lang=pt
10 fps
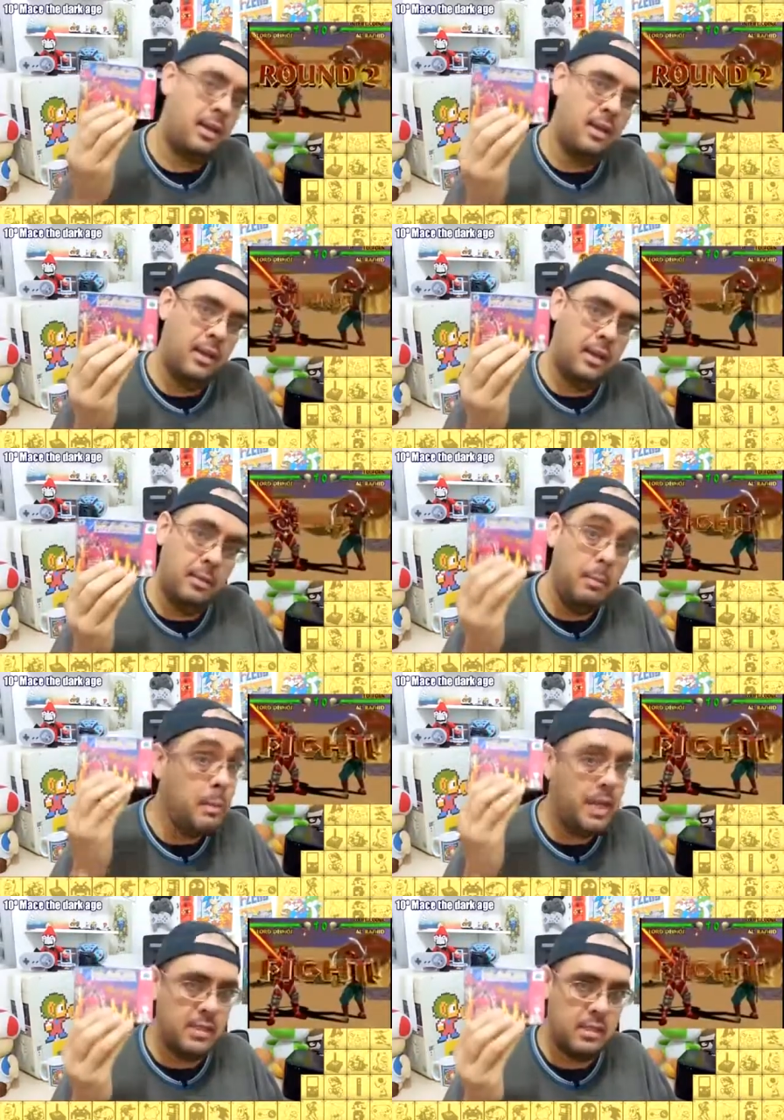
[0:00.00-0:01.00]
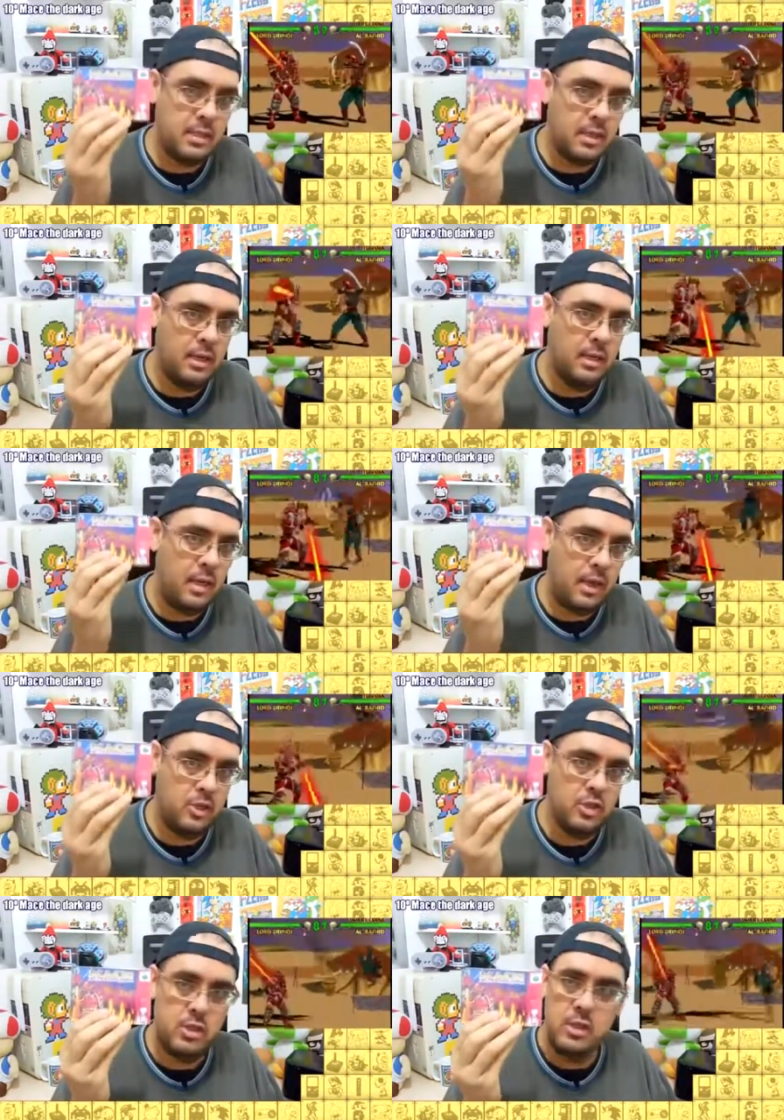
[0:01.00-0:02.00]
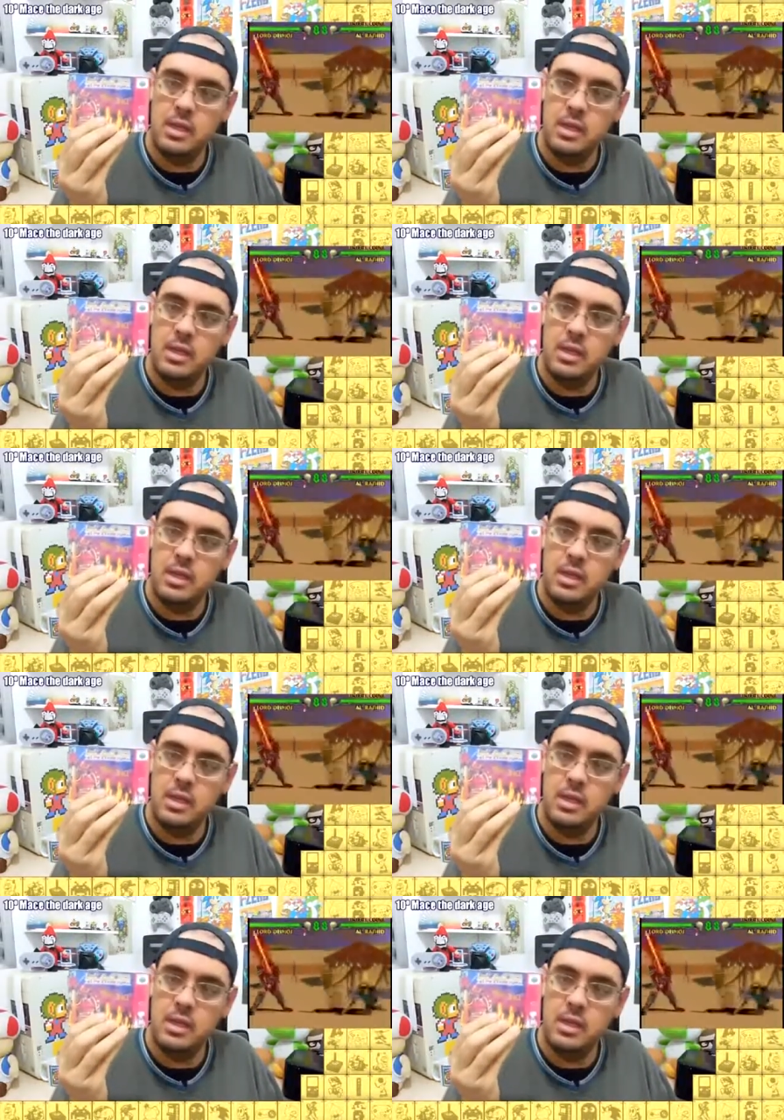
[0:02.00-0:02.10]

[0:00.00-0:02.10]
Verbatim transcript: aqui, Mace The Dark Age.